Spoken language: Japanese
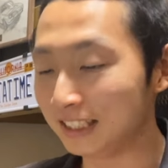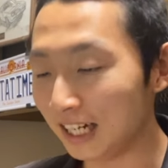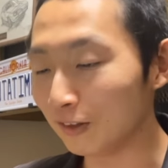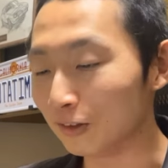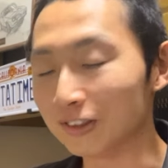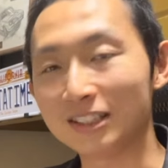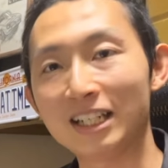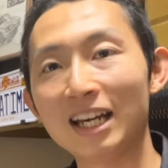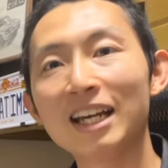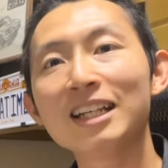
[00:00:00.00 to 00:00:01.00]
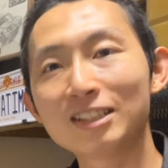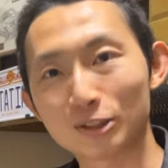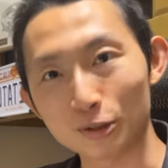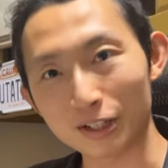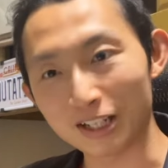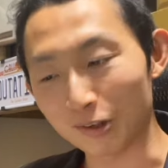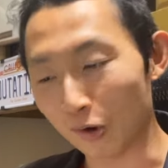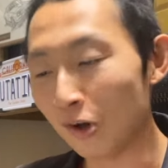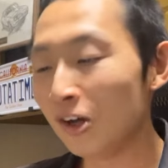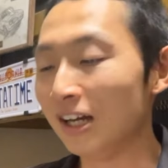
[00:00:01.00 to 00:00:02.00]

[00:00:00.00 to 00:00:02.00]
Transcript: ゲル K3 を、